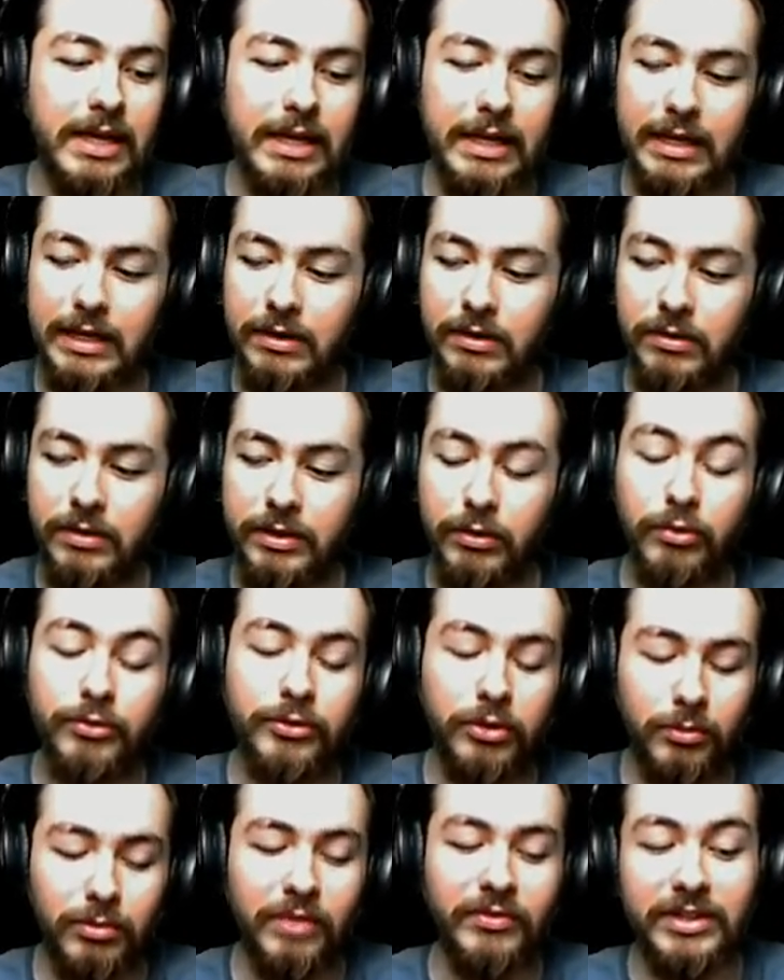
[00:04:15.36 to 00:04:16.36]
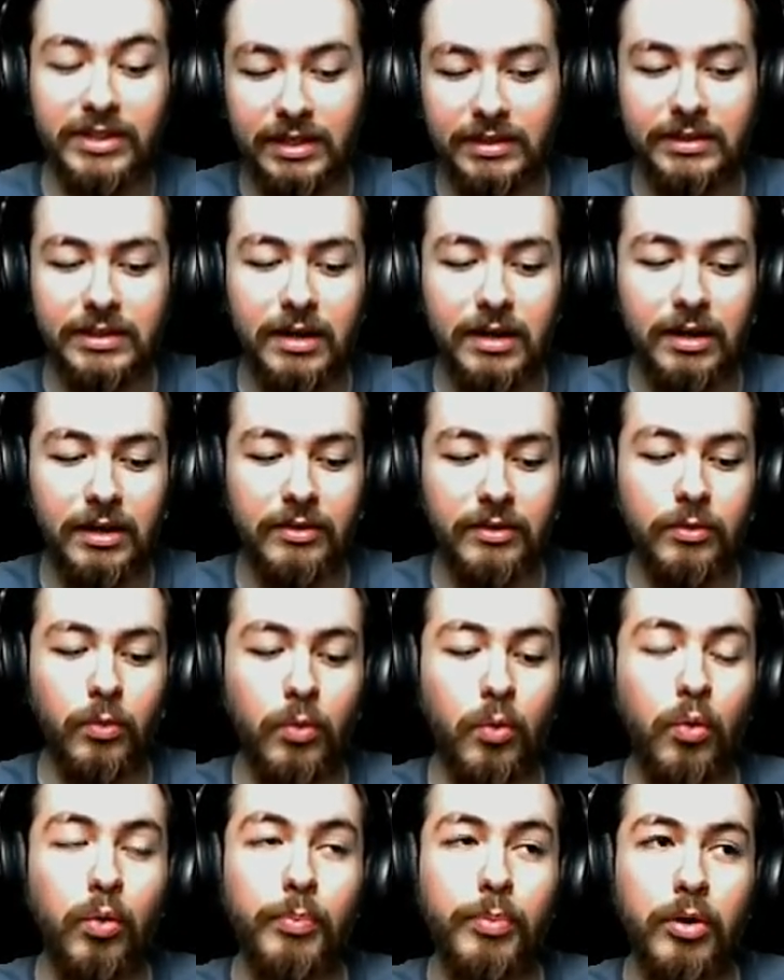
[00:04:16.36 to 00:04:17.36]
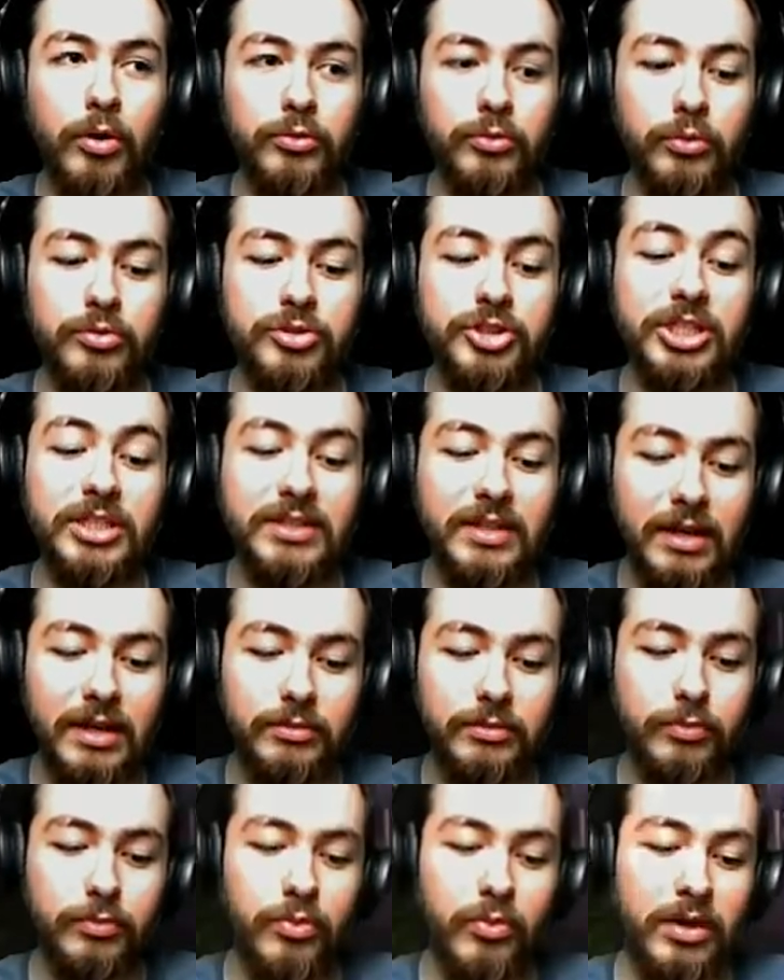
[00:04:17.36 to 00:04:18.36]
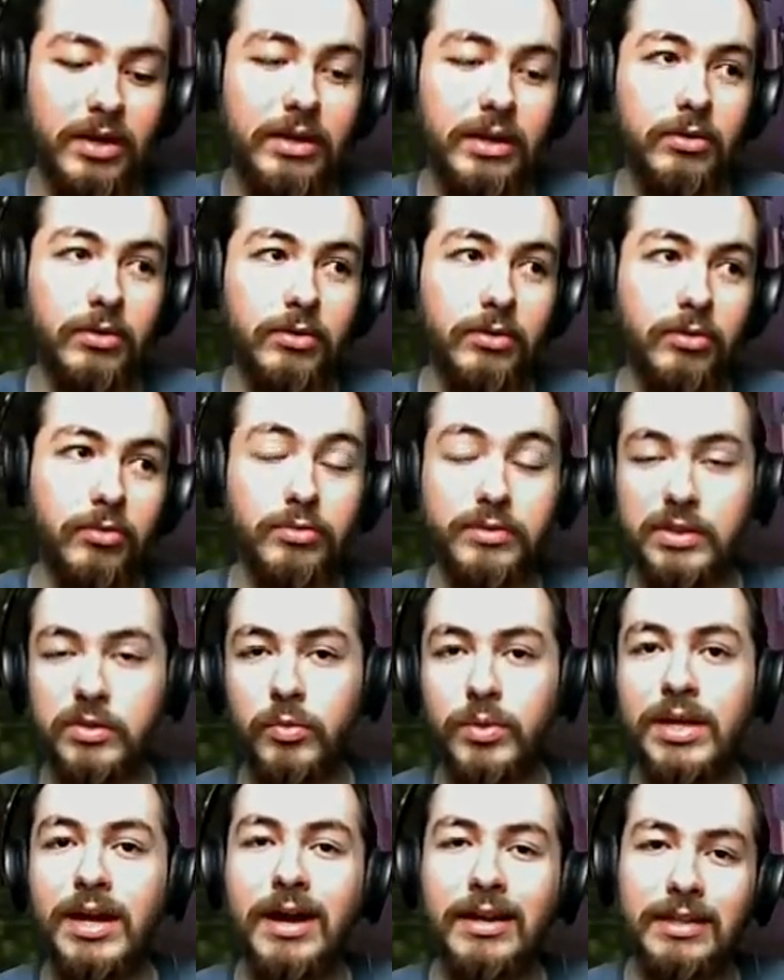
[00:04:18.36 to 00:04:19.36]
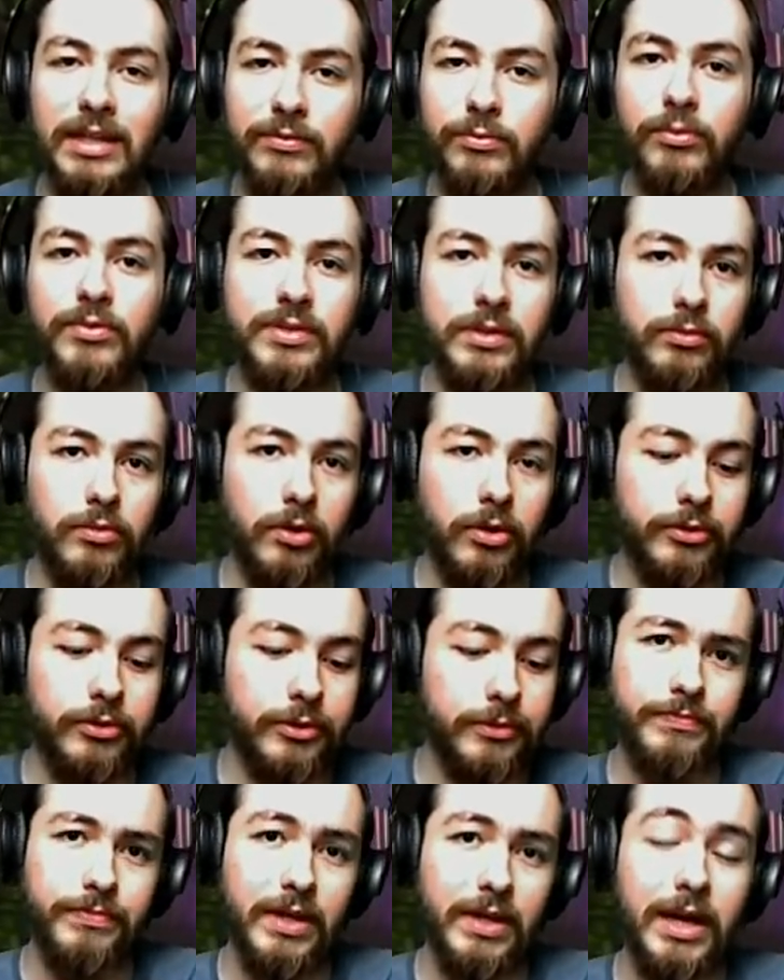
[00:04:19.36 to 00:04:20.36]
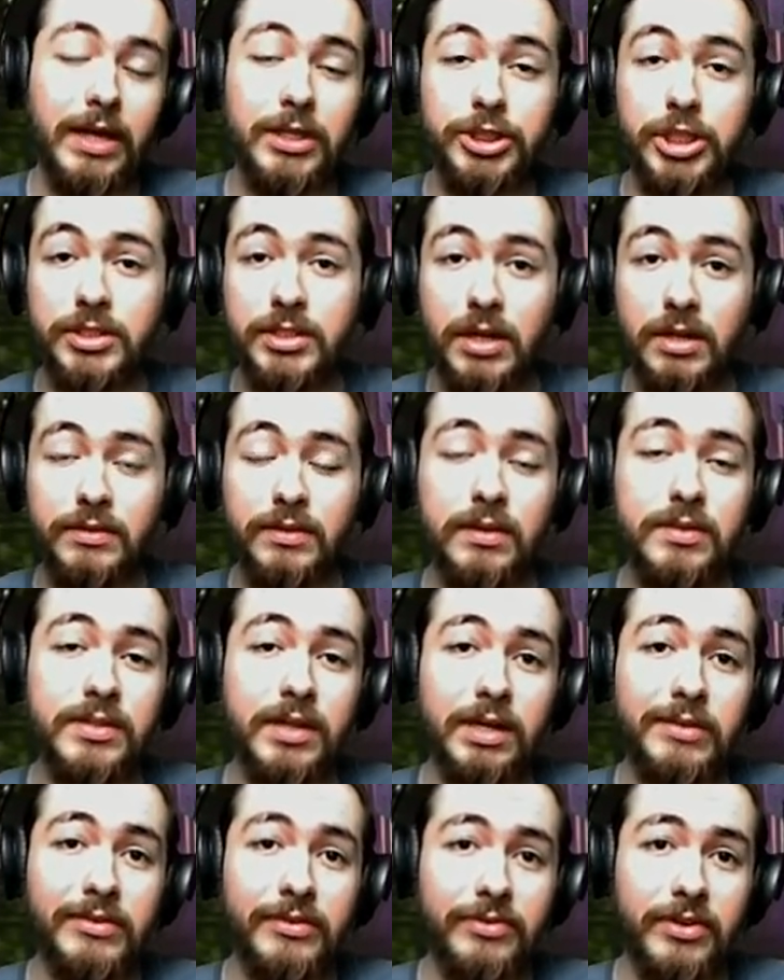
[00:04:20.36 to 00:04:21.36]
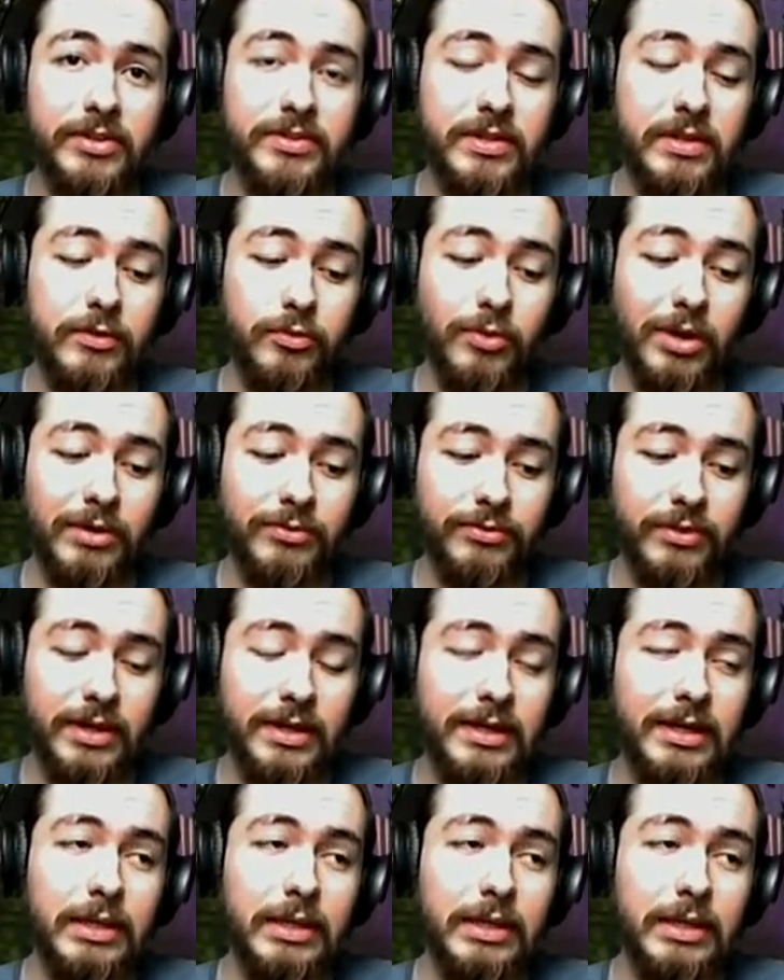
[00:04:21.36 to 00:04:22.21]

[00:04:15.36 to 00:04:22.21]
Et, ensemble, avec Khadgar, ils iront au port de Chatrat pour aller continuer à défoncer de l'orque à ils arrivent à faire ce qu'ils ont à faire.